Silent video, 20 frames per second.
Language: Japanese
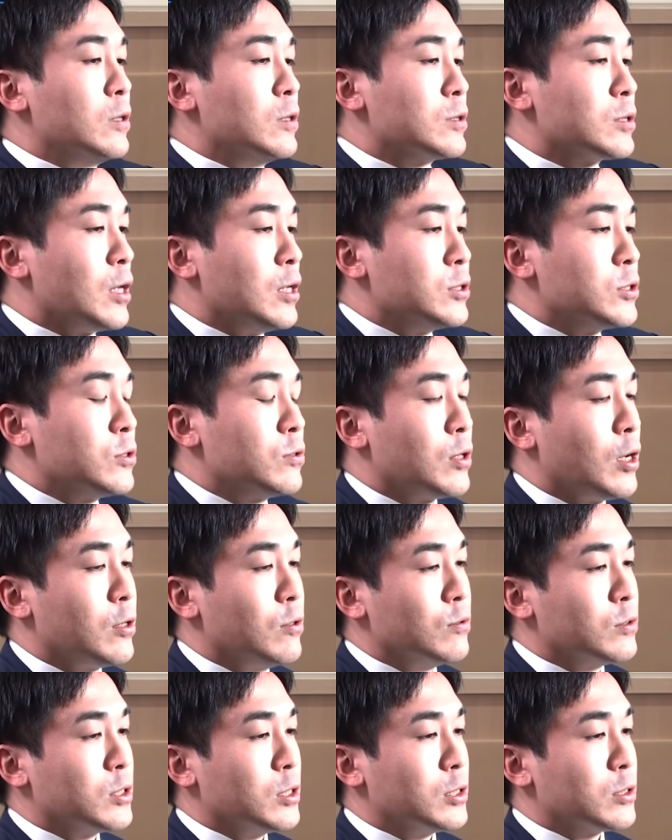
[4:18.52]
30代
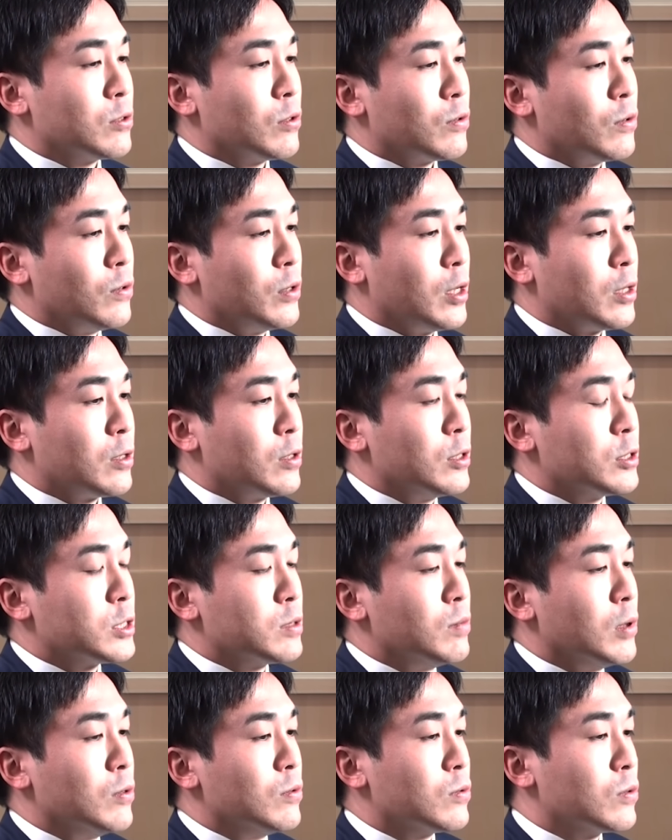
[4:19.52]
のうちにそれをやって
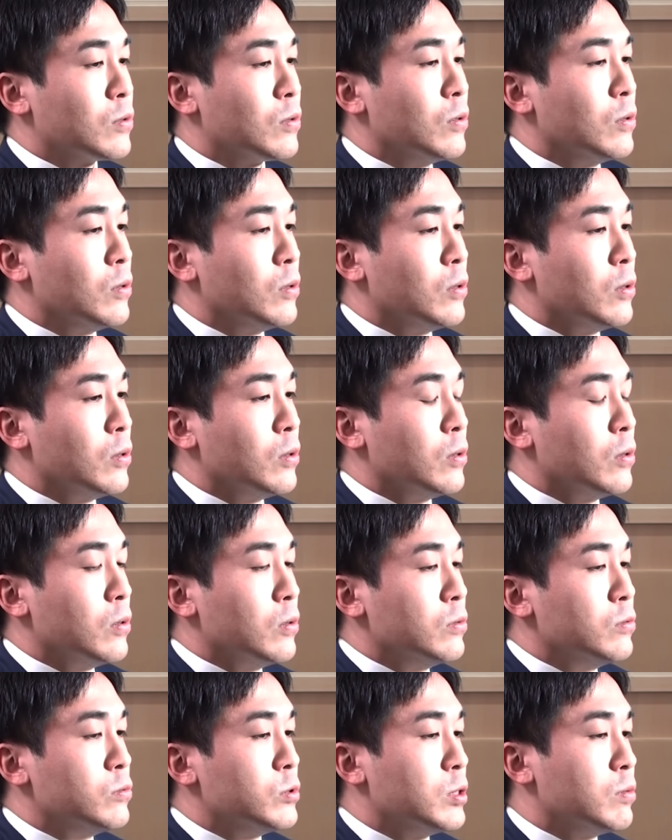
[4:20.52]
しまうと
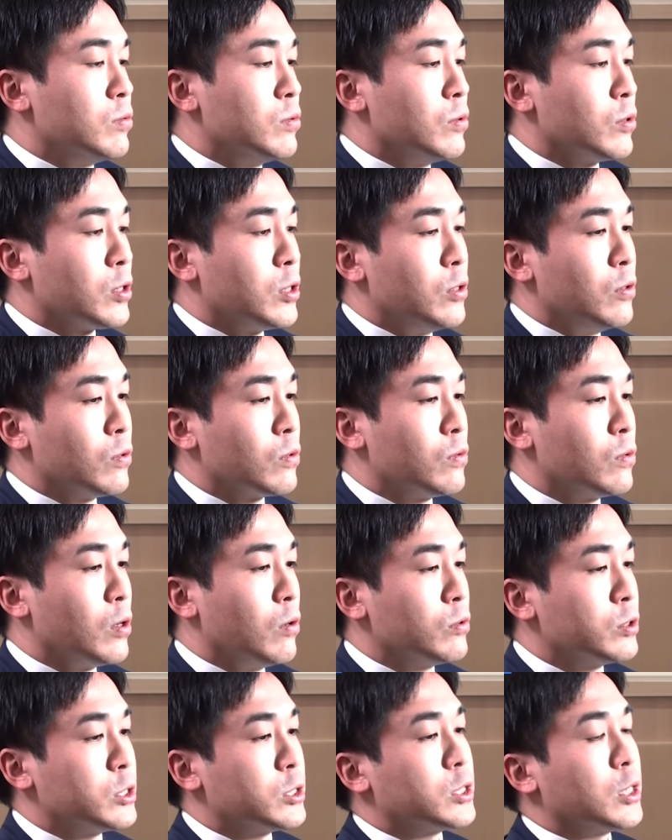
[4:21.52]
自分の気力が
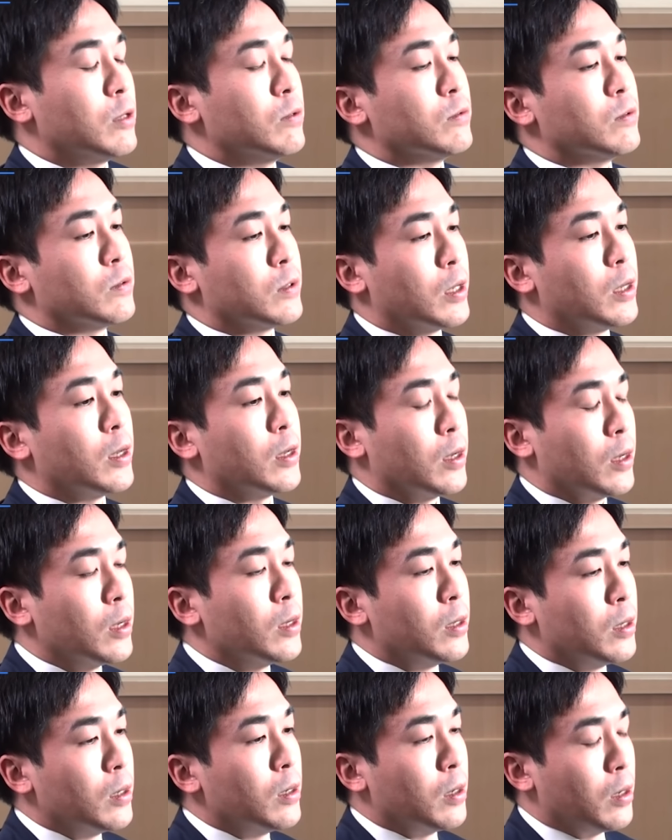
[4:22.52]
落ちちゃうので、
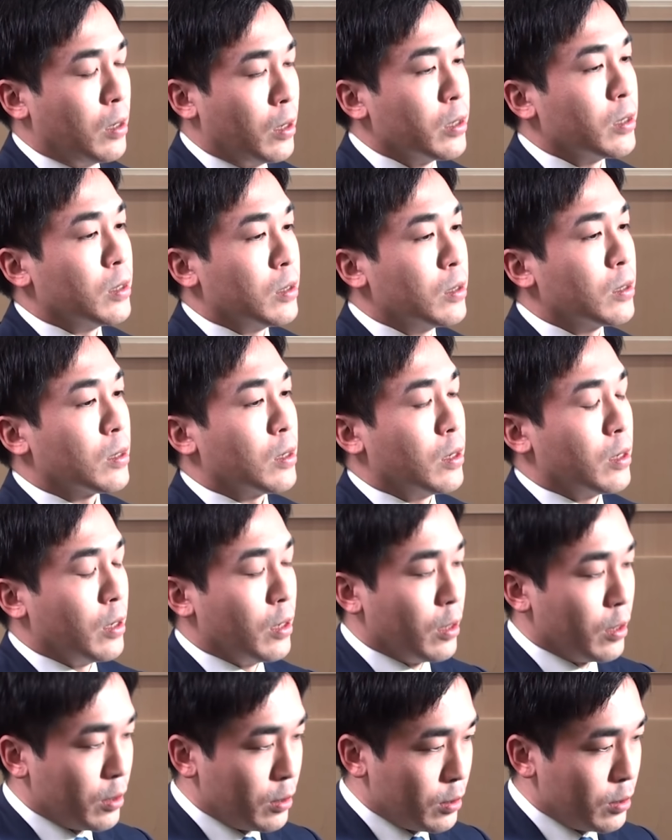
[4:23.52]
はい、だから、
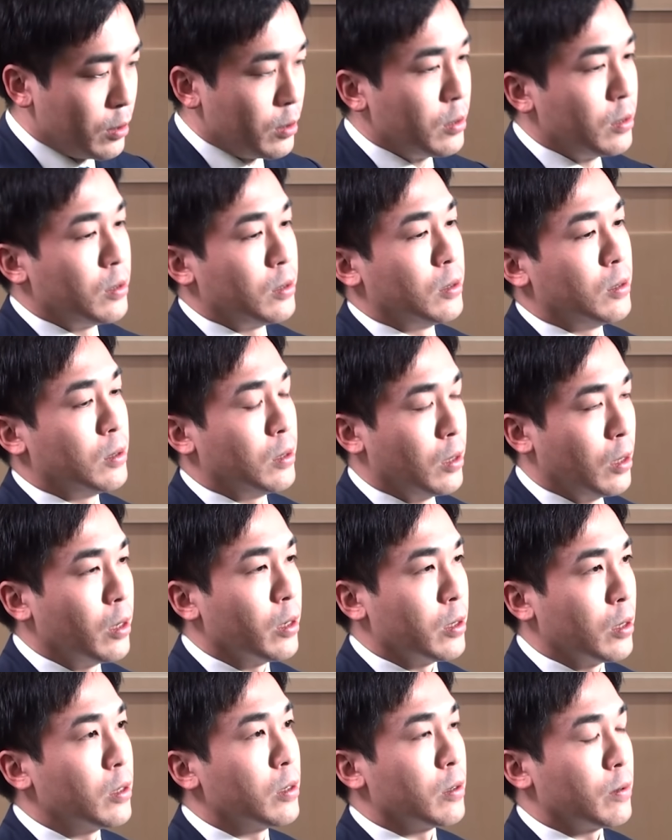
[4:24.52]
は
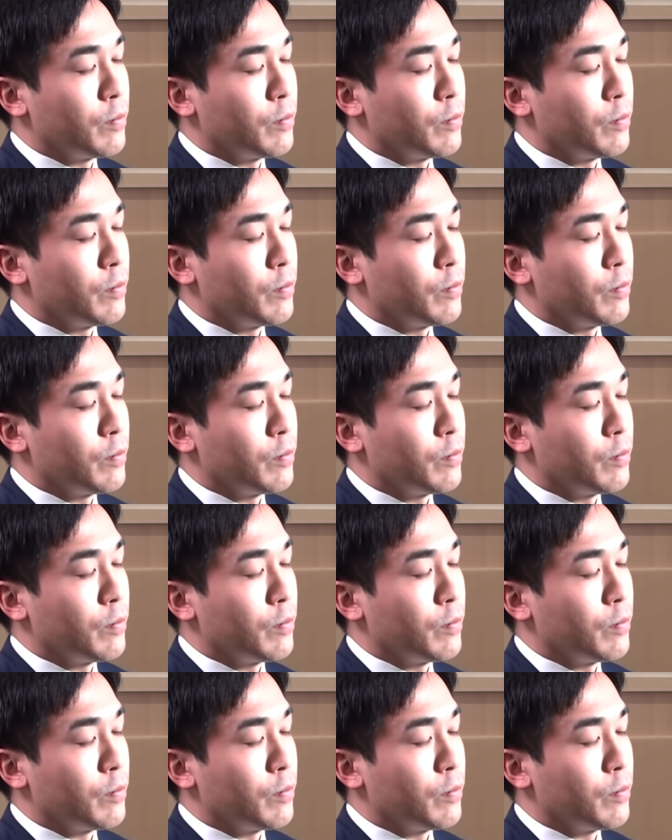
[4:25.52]
い、